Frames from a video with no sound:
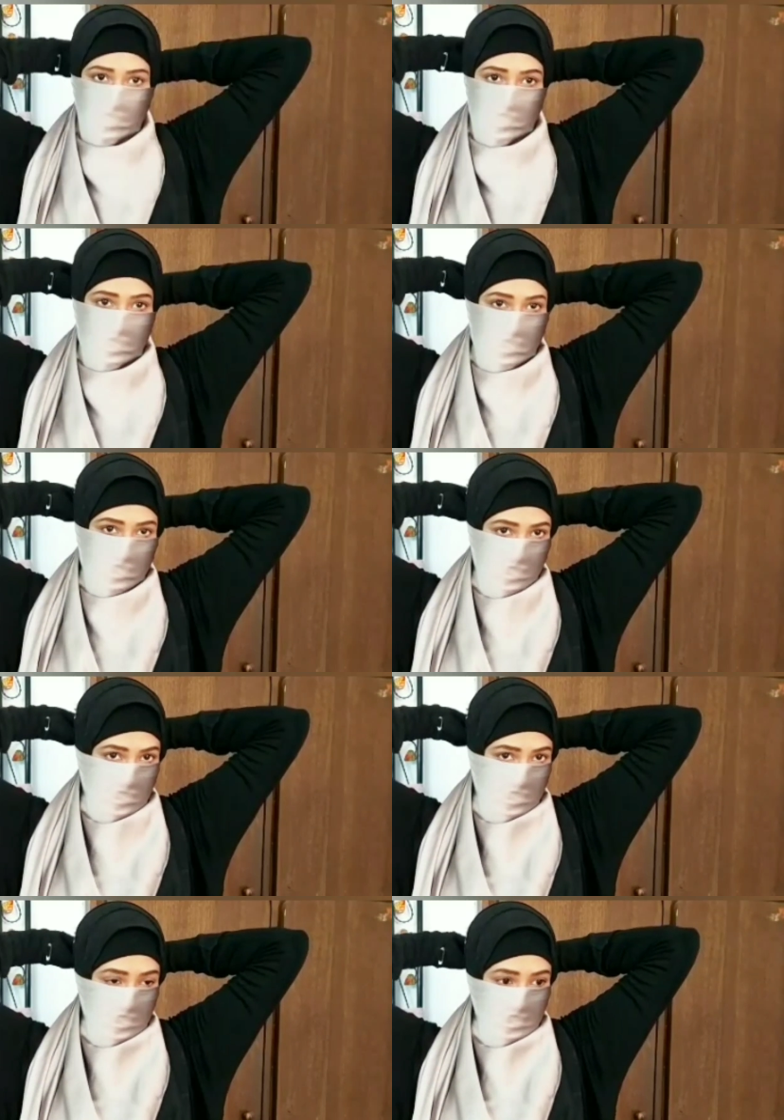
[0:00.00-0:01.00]
के निकाब
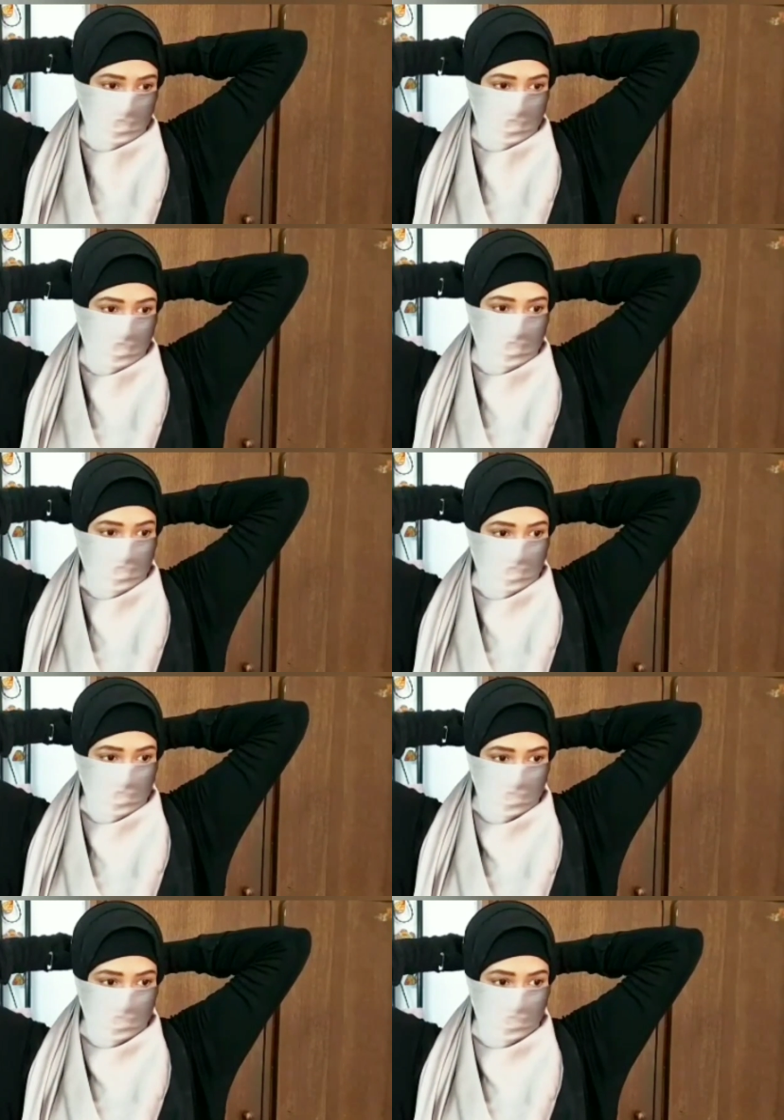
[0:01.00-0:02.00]
लुक क्रिएट करने जा
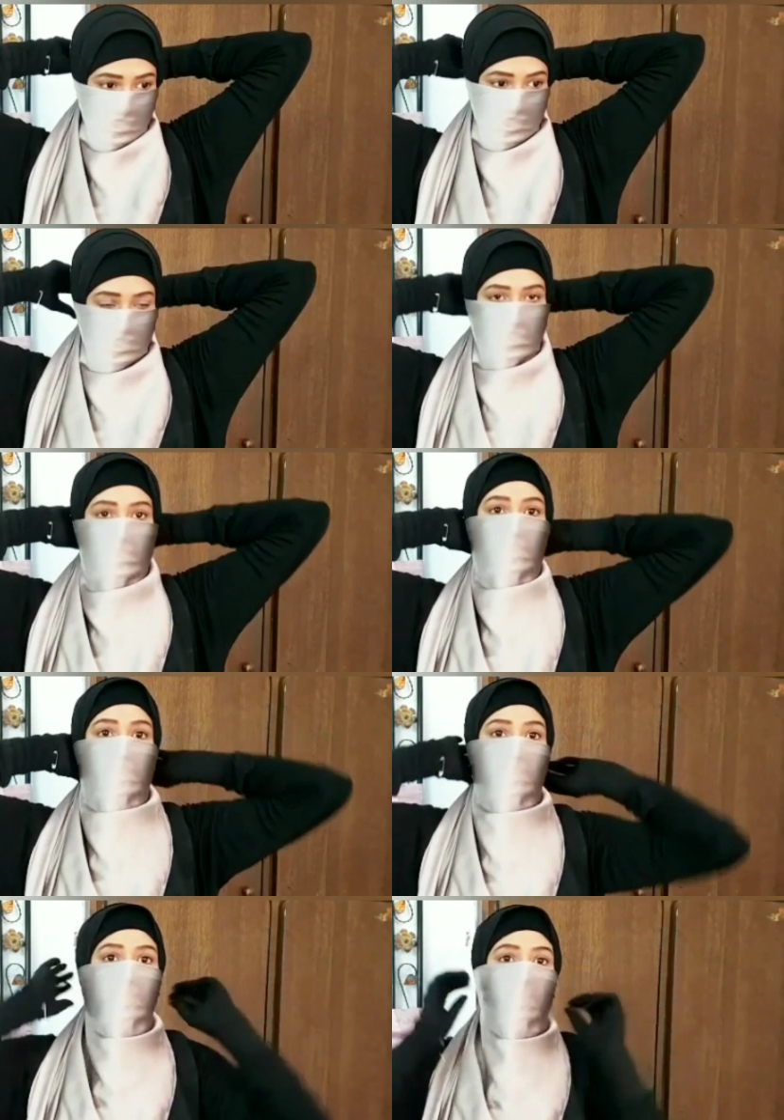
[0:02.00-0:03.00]
रही हूँ
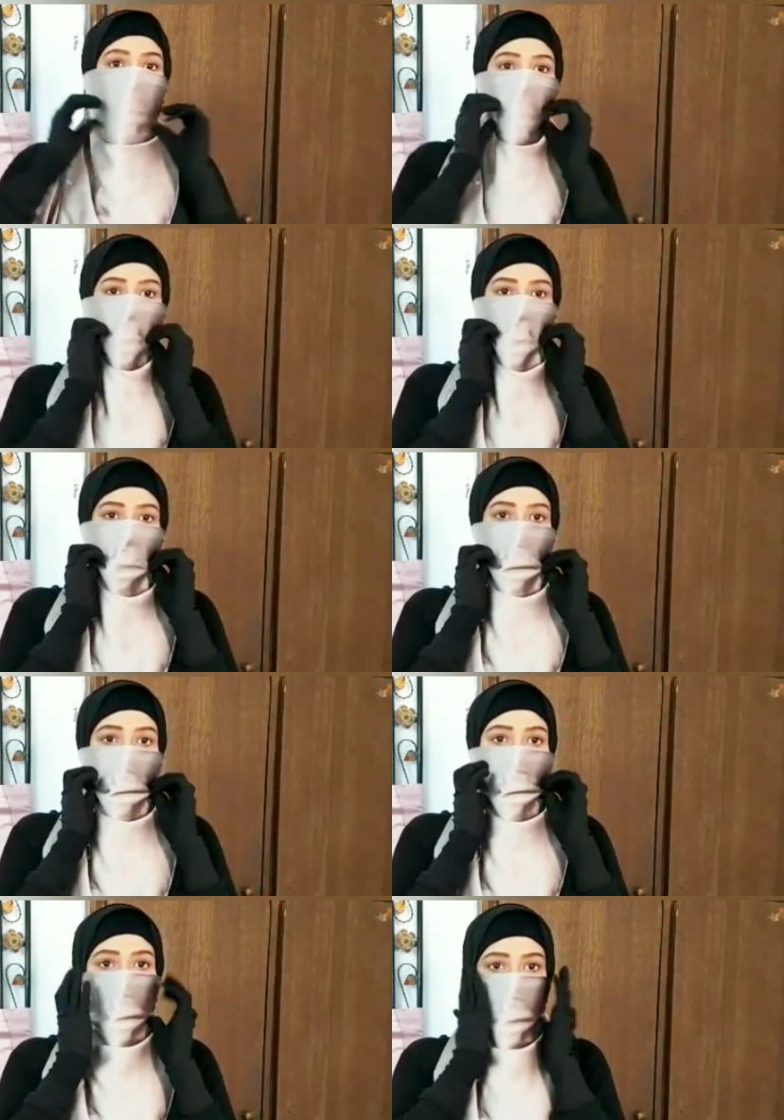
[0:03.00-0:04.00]
और उसके लिए मैंने
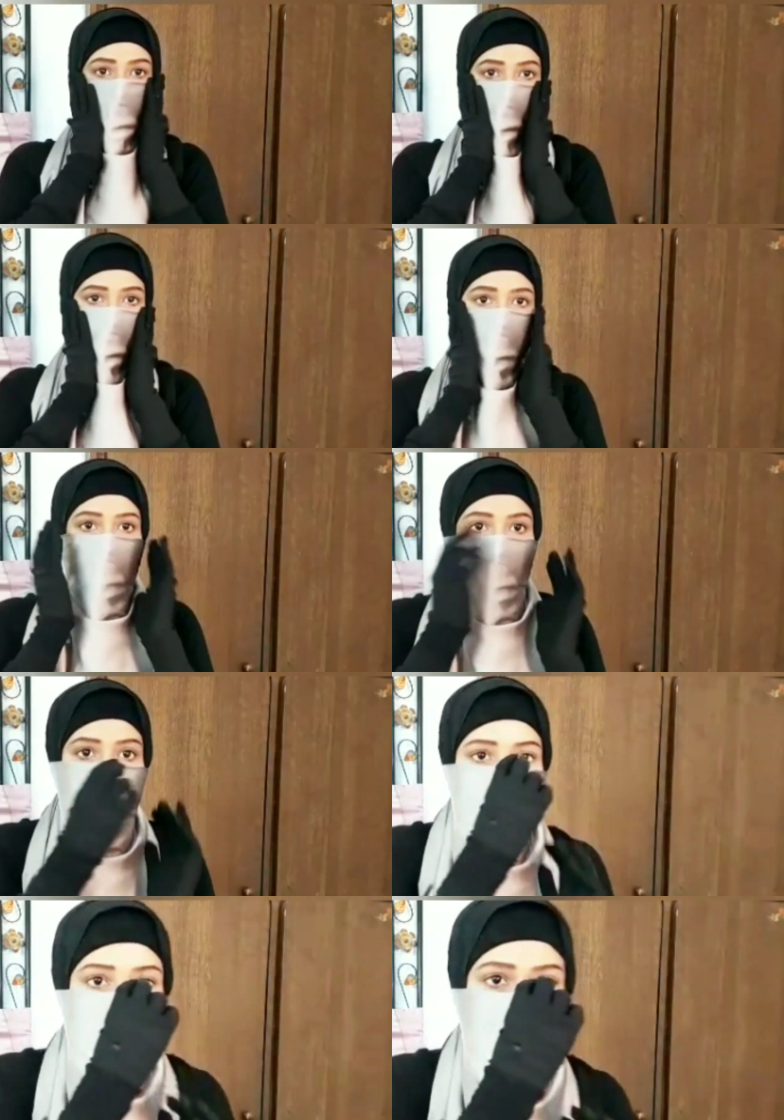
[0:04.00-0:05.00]
सिल्क का स्कार्फ लिया है